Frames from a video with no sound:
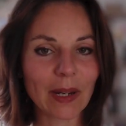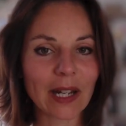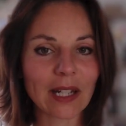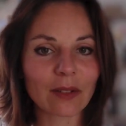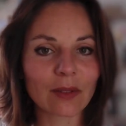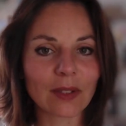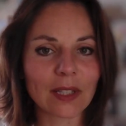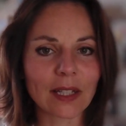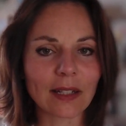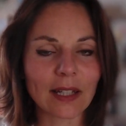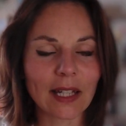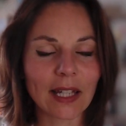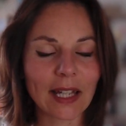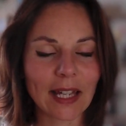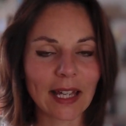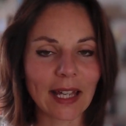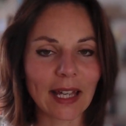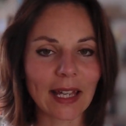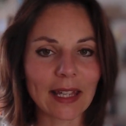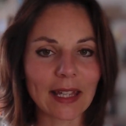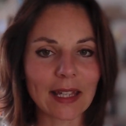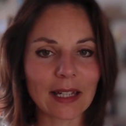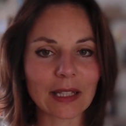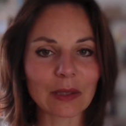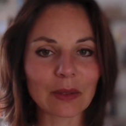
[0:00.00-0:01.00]
pas anodin.
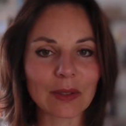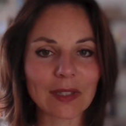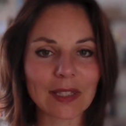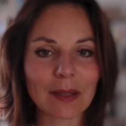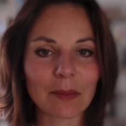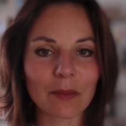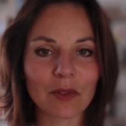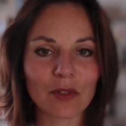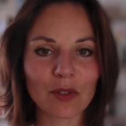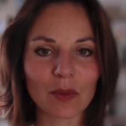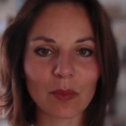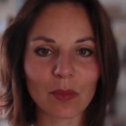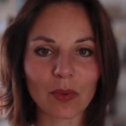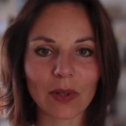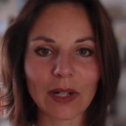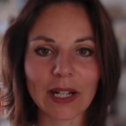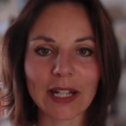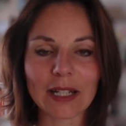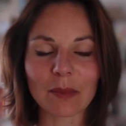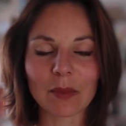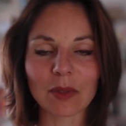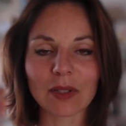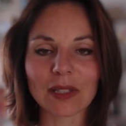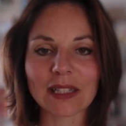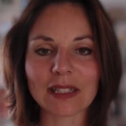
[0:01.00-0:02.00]
Et il y a un deuxième enjeu pour
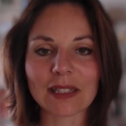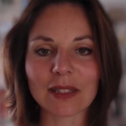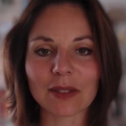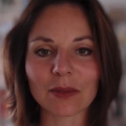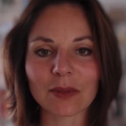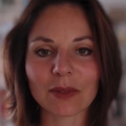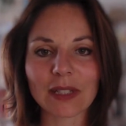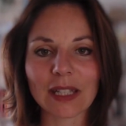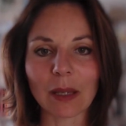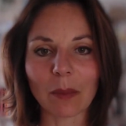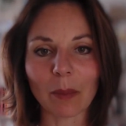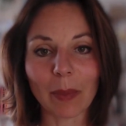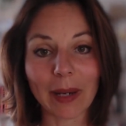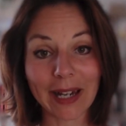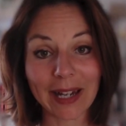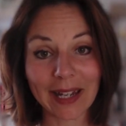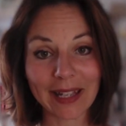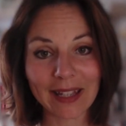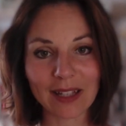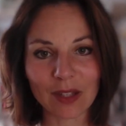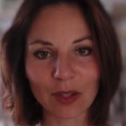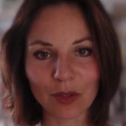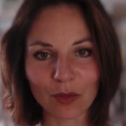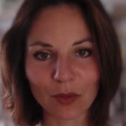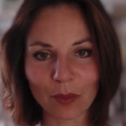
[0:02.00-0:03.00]
l'alimentation qui est pas
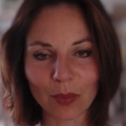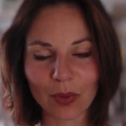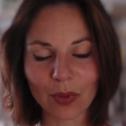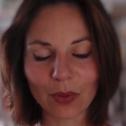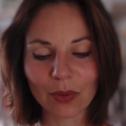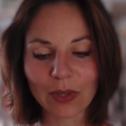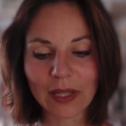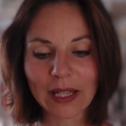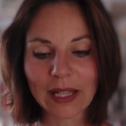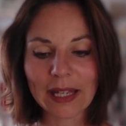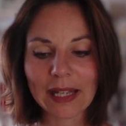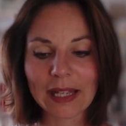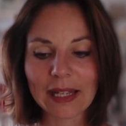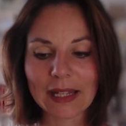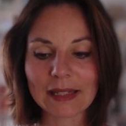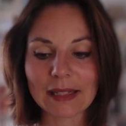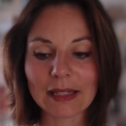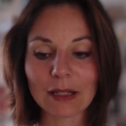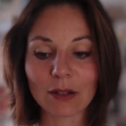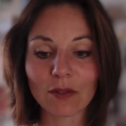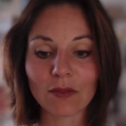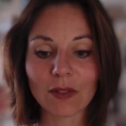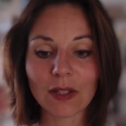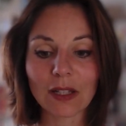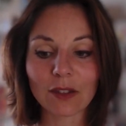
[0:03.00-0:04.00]
rien non plus,
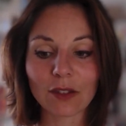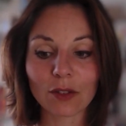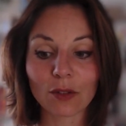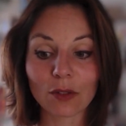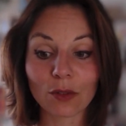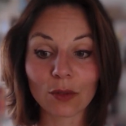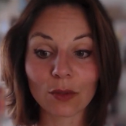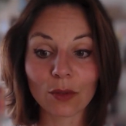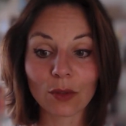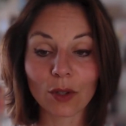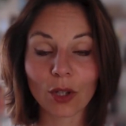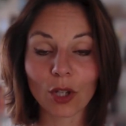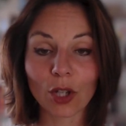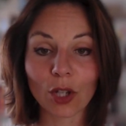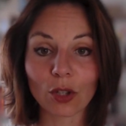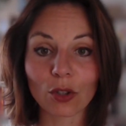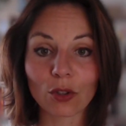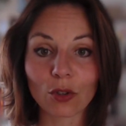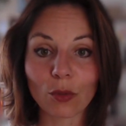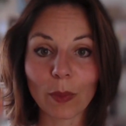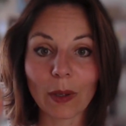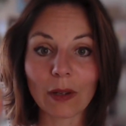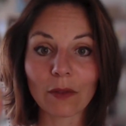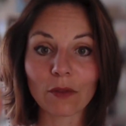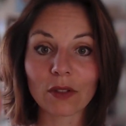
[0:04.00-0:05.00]
c'est le fait de
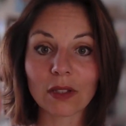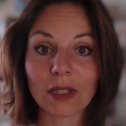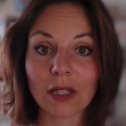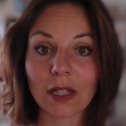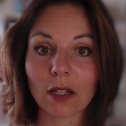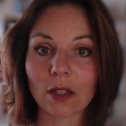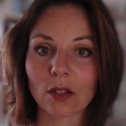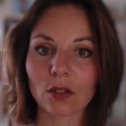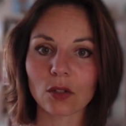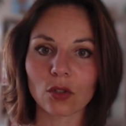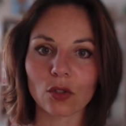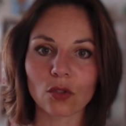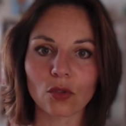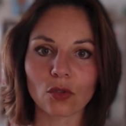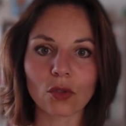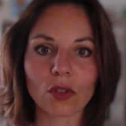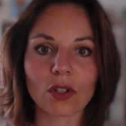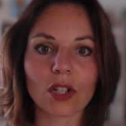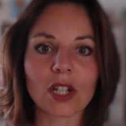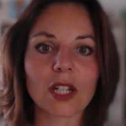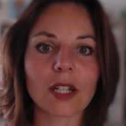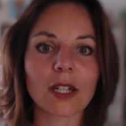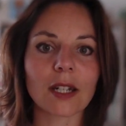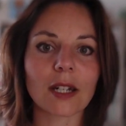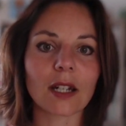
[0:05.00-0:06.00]
ne pas venir
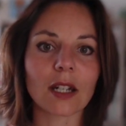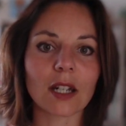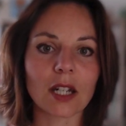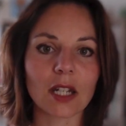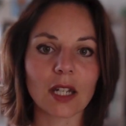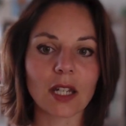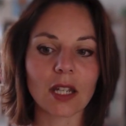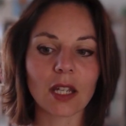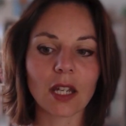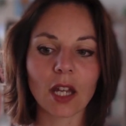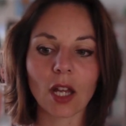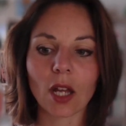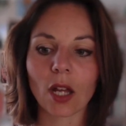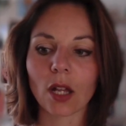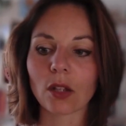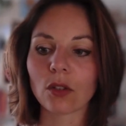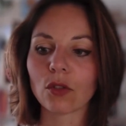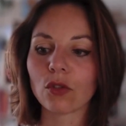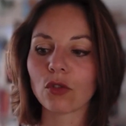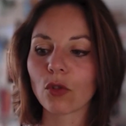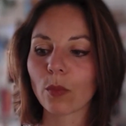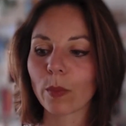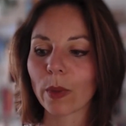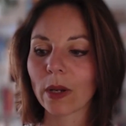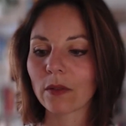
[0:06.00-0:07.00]
surcharger, de
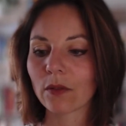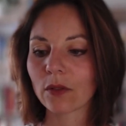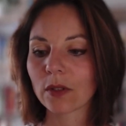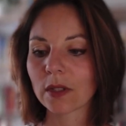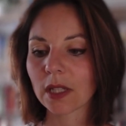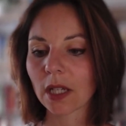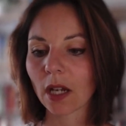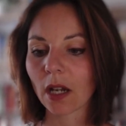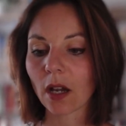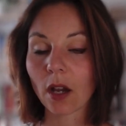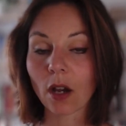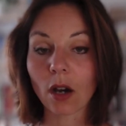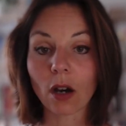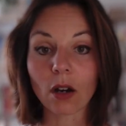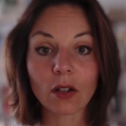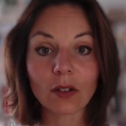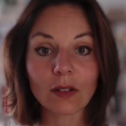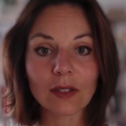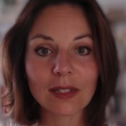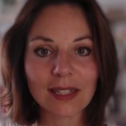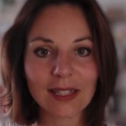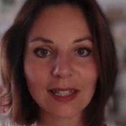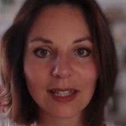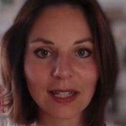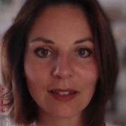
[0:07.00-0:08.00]
ne pas venir
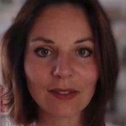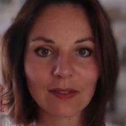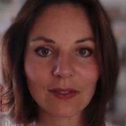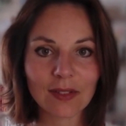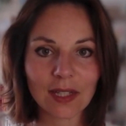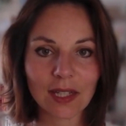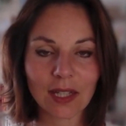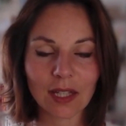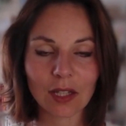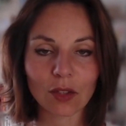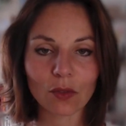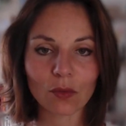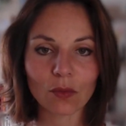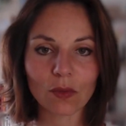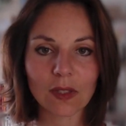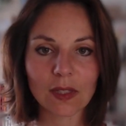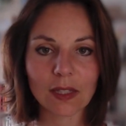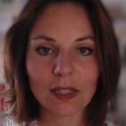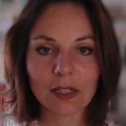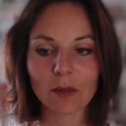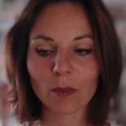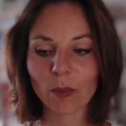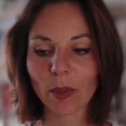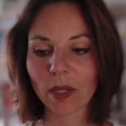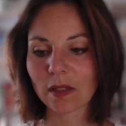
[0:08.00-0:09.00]
entraver tout ce
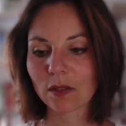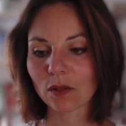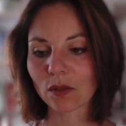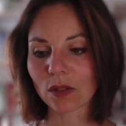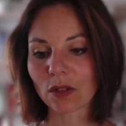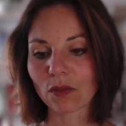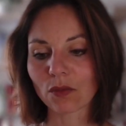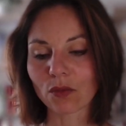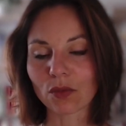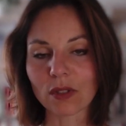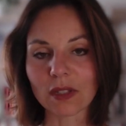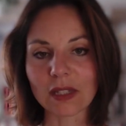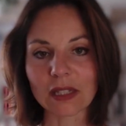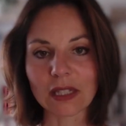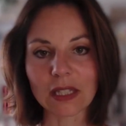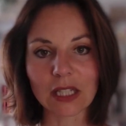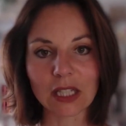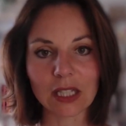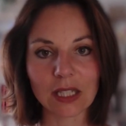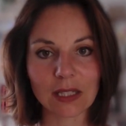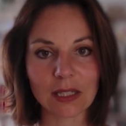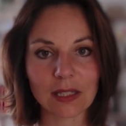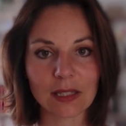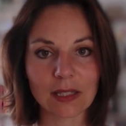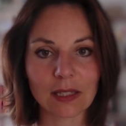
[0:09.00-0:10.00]
qui se passe au niveau
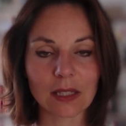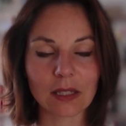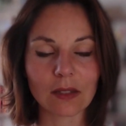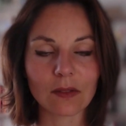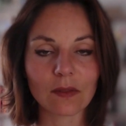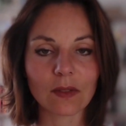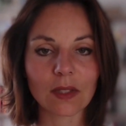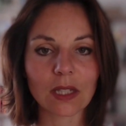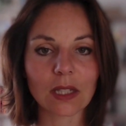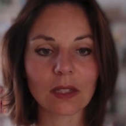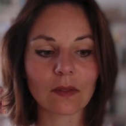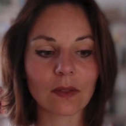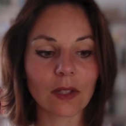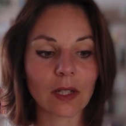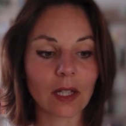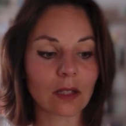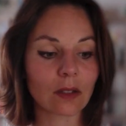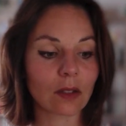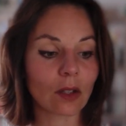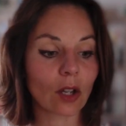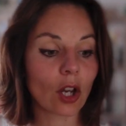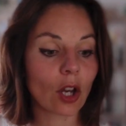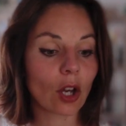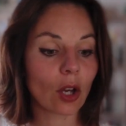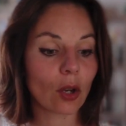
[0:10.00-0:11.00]
digestif qui va
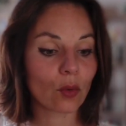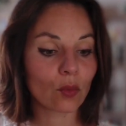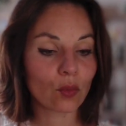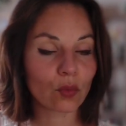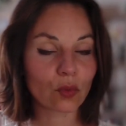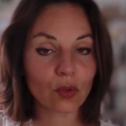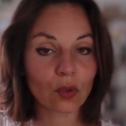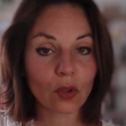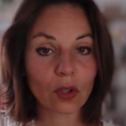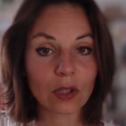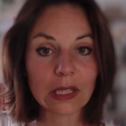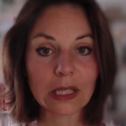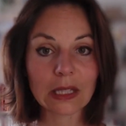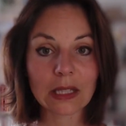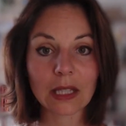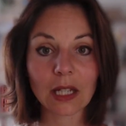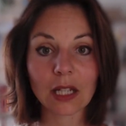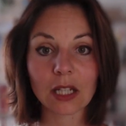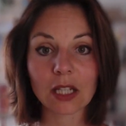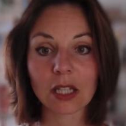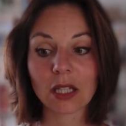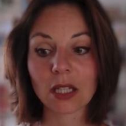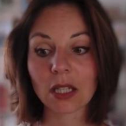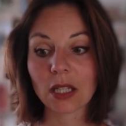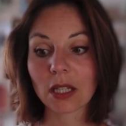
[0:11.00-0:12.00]
être coûteux en
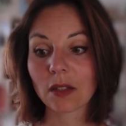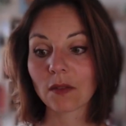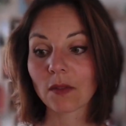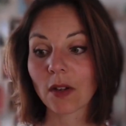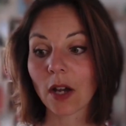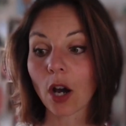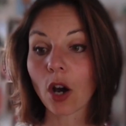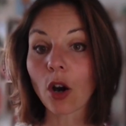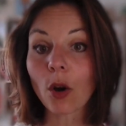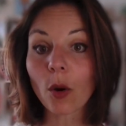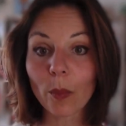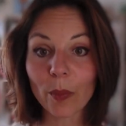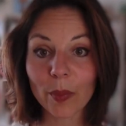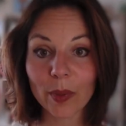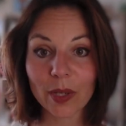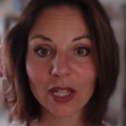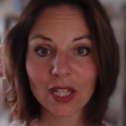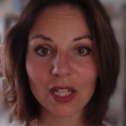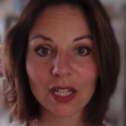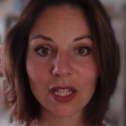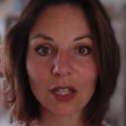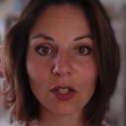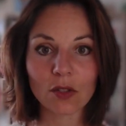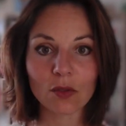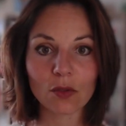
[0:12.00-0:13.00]
énergie, qui va
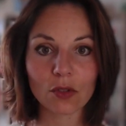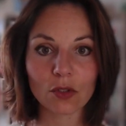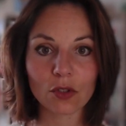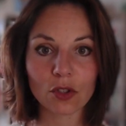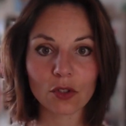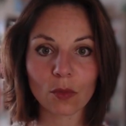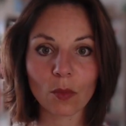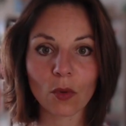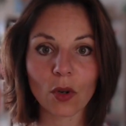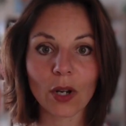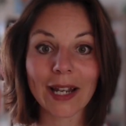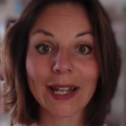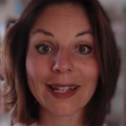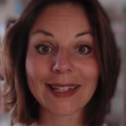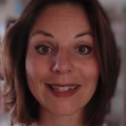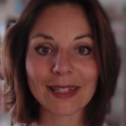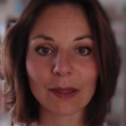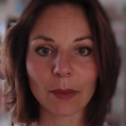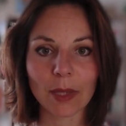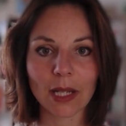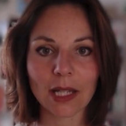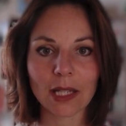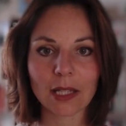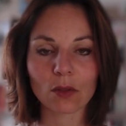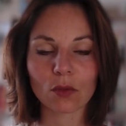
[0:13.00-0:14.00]
empêcher justement
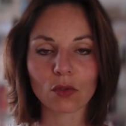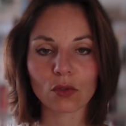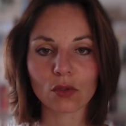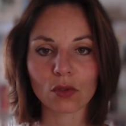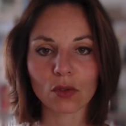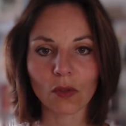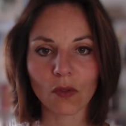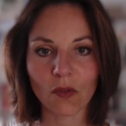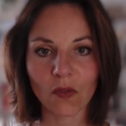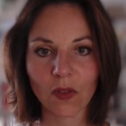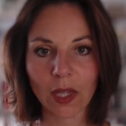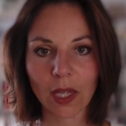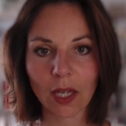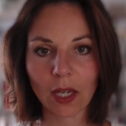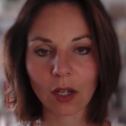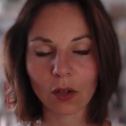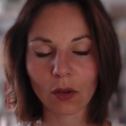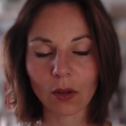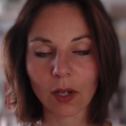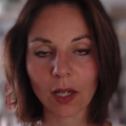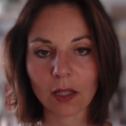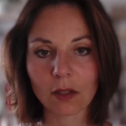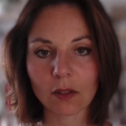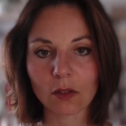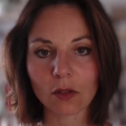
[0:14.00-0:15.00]
l'assimilation de se faire
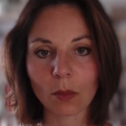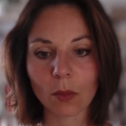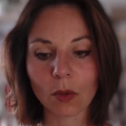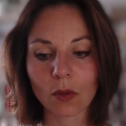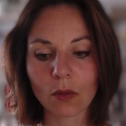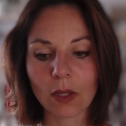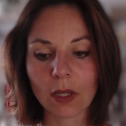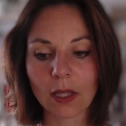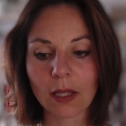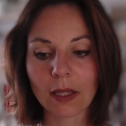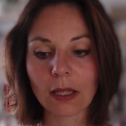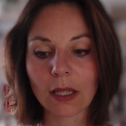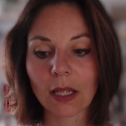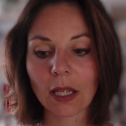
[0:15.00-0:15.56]
correctement,